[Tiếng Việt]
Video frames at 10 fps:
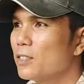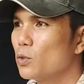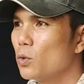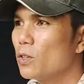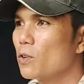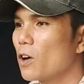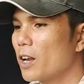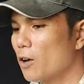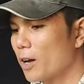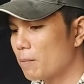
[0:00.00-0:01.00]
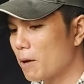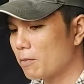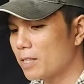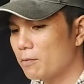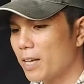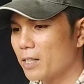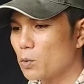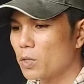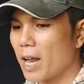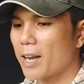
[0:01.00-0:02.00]
dưới cuộc gọi là hoàng anh mọc ở trong ghe
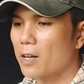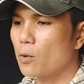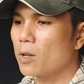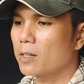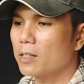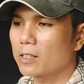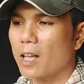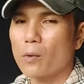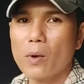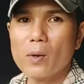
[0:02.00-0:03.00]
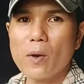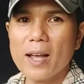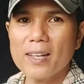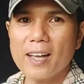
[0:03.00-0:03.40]
chui ra ra luôn đường thân quán quái